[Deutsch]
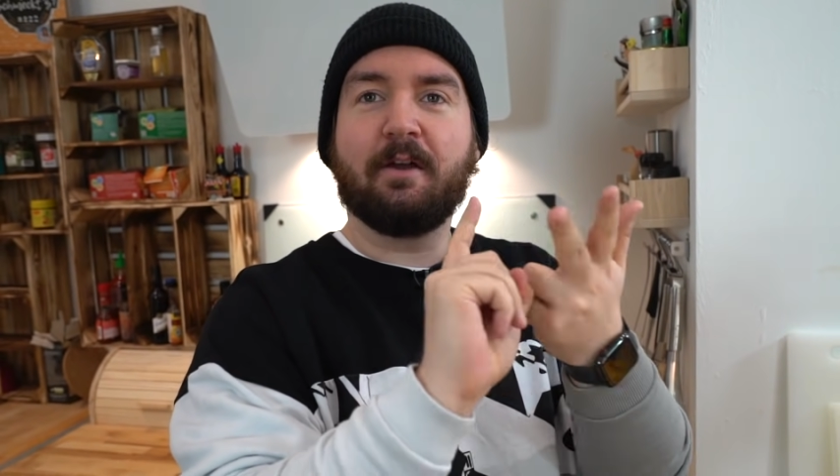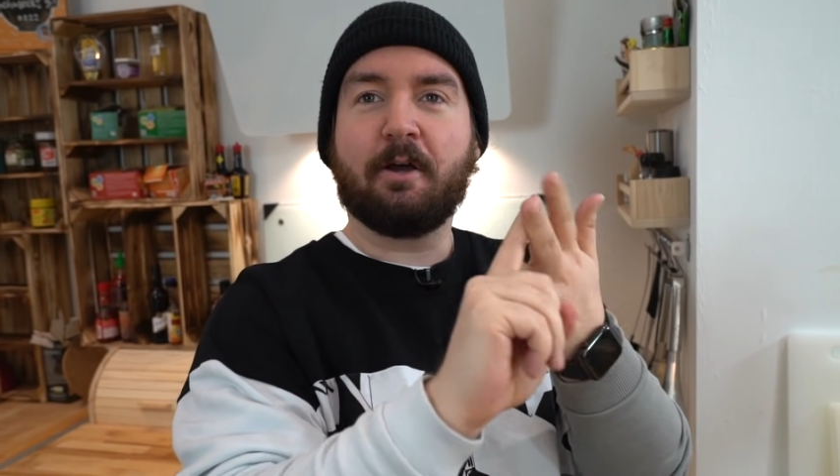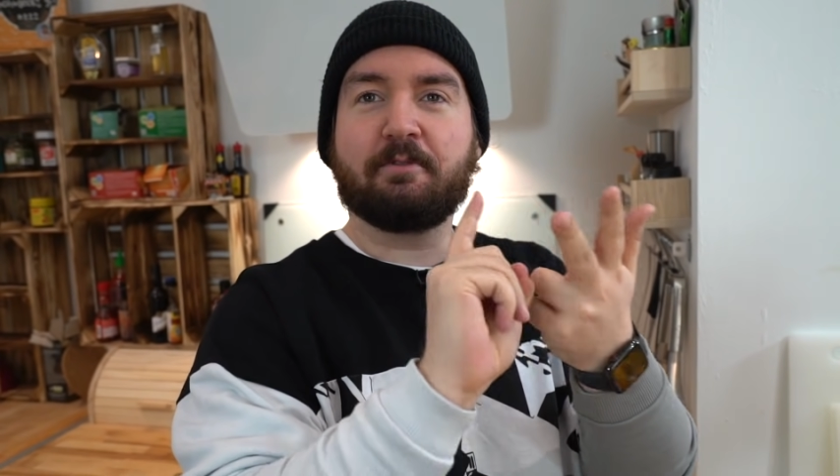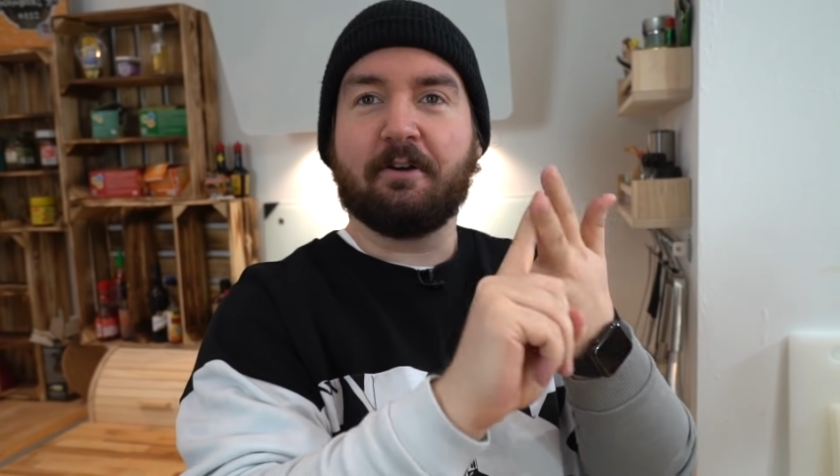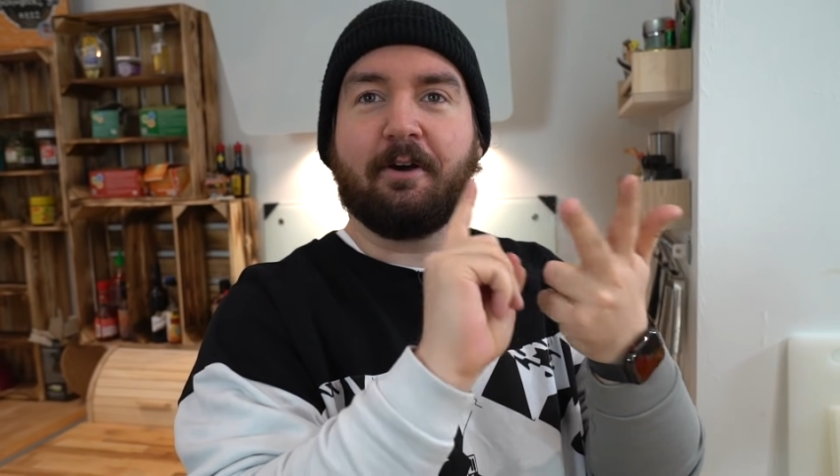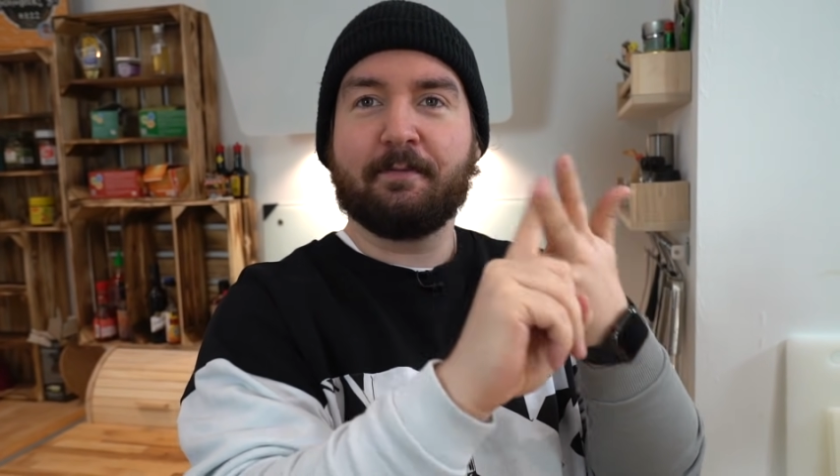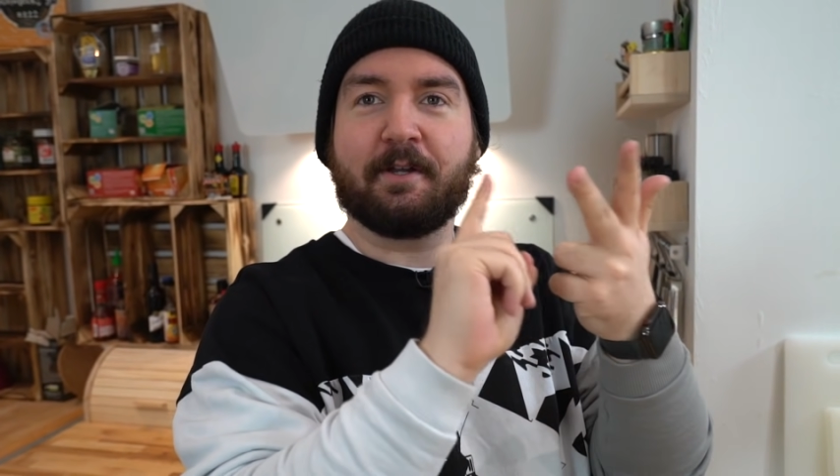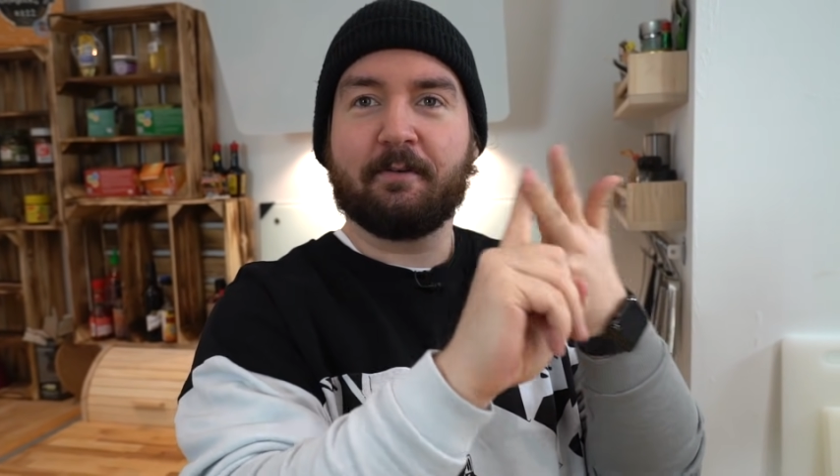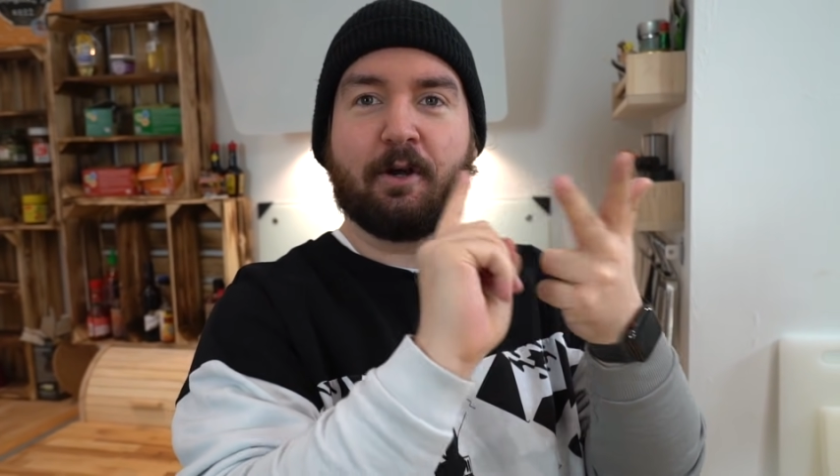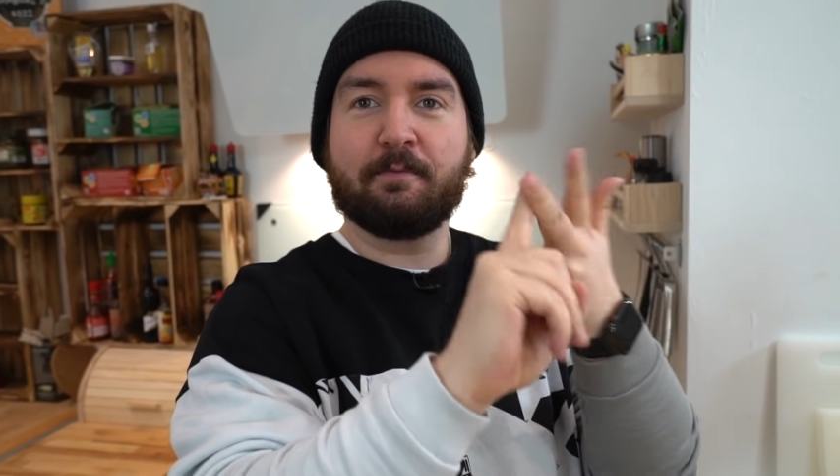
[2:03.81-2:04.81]
Komm schon, komm
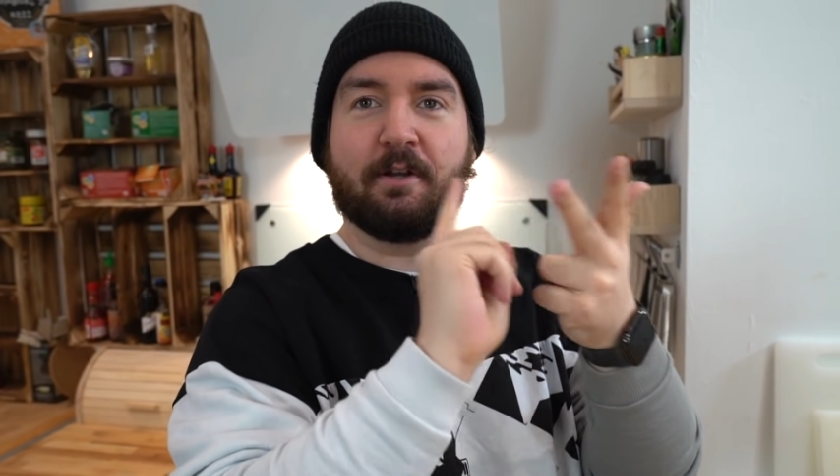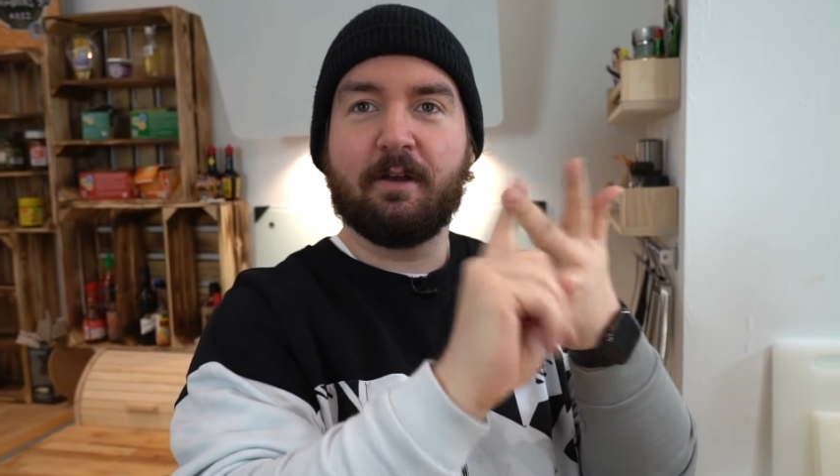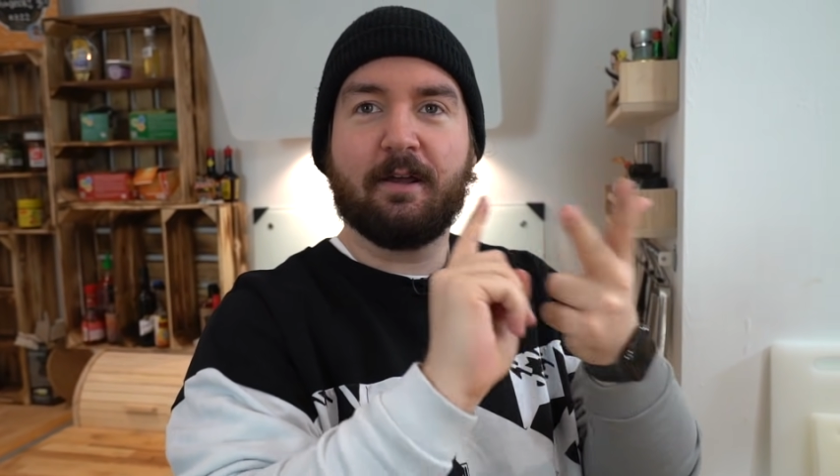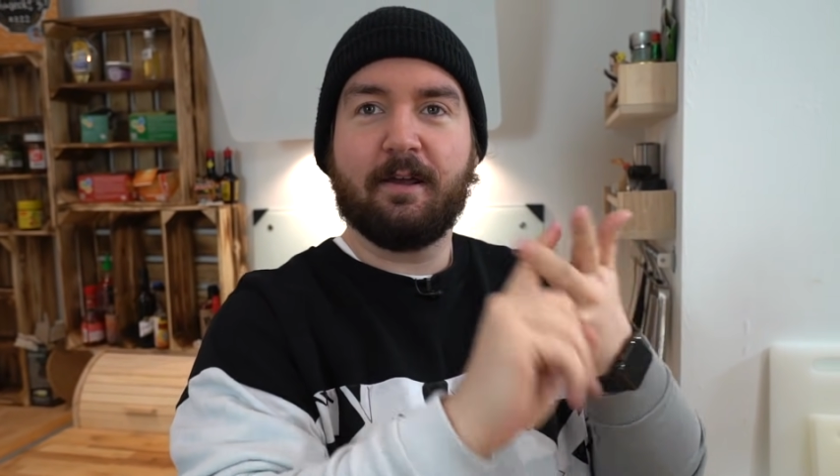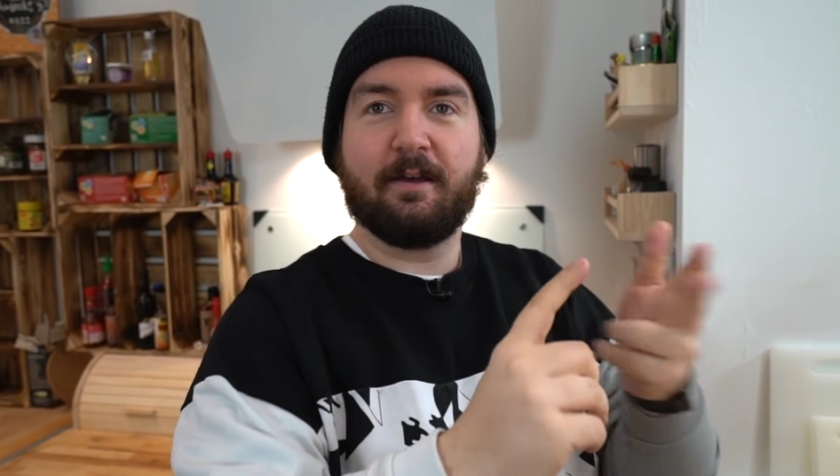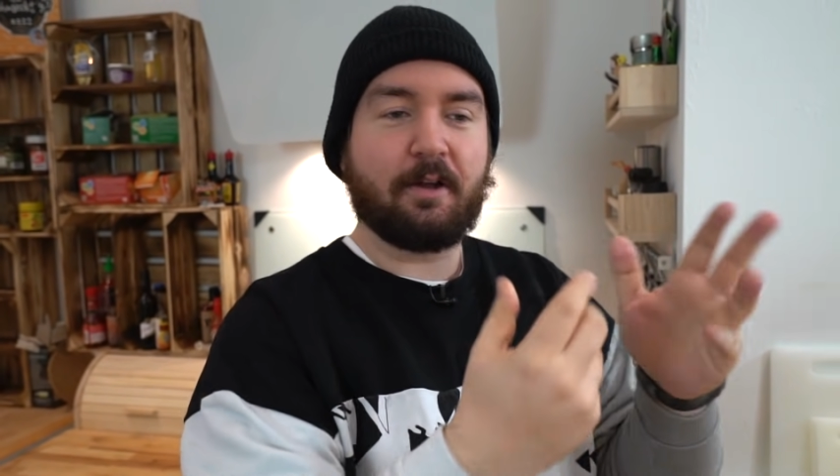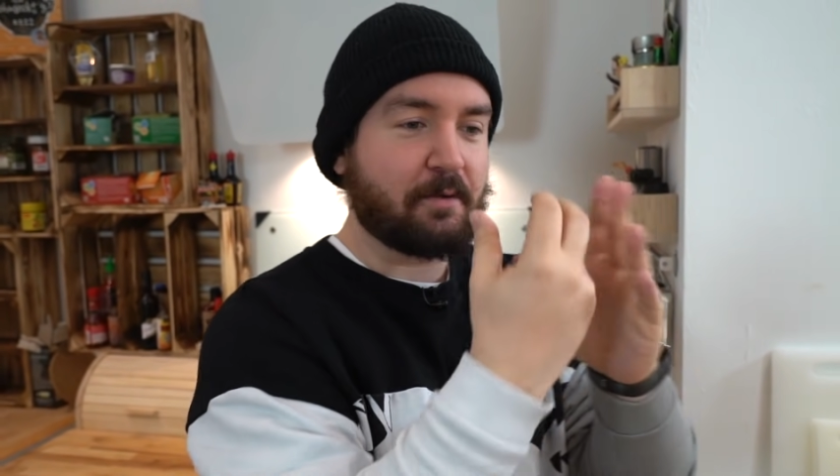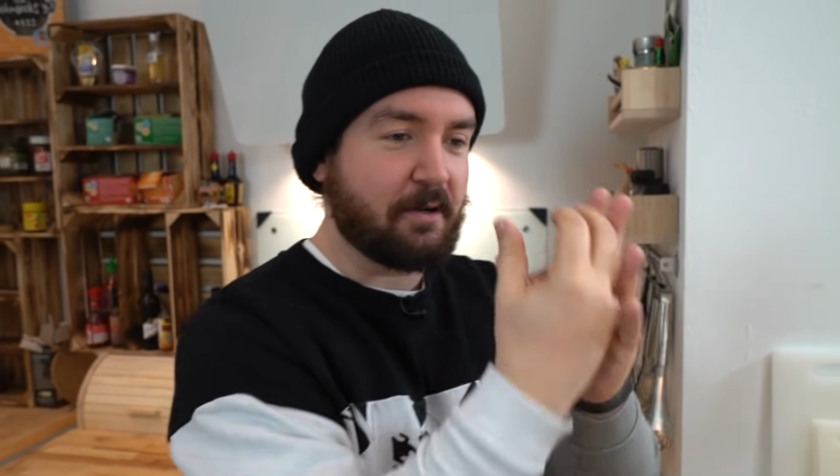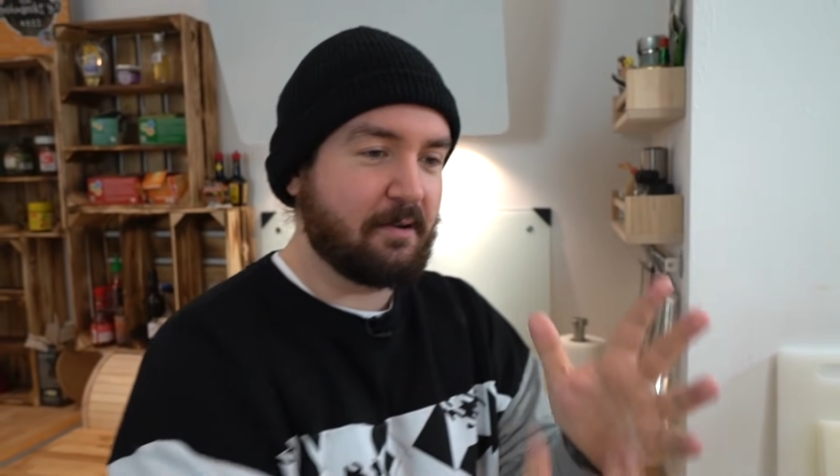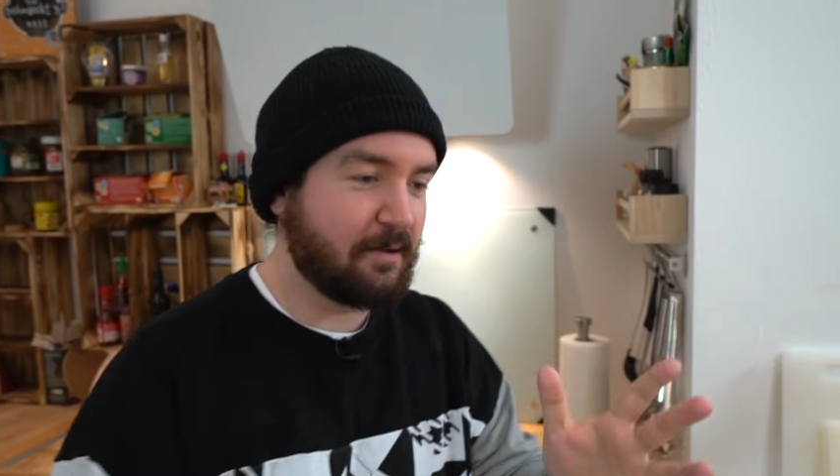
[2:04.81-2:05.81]
schon, komm schon, komm
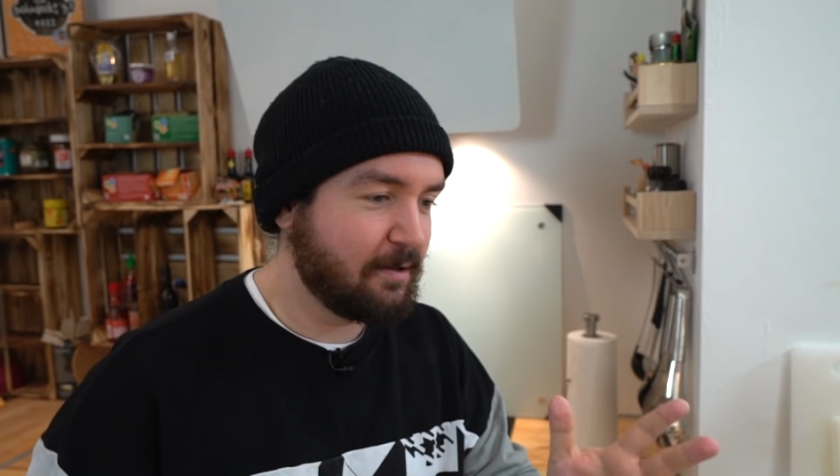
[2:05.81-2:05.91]
schon.